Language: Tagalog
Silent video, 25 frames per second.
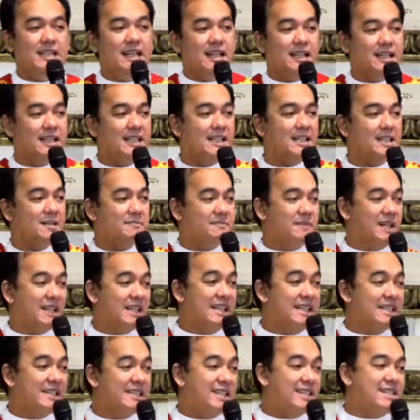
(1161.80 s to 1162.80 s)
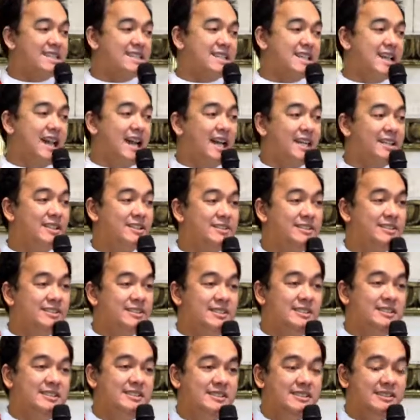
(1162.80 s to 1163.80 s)
Ang hirap maging kristyano,
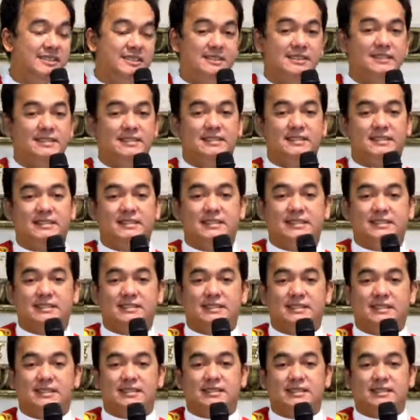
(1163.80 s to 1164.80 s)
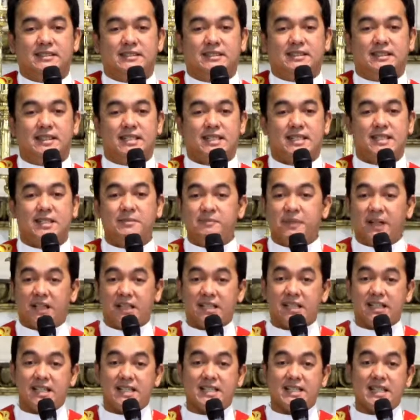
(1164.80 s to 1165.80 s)
no? Kasi pag
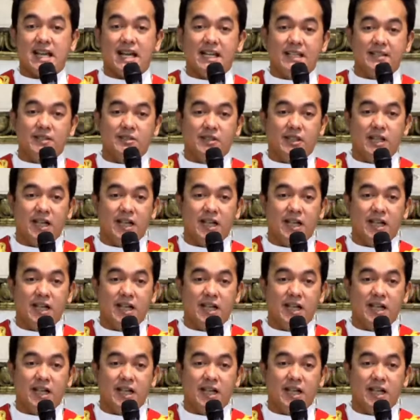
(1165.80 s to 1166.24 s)
kristyano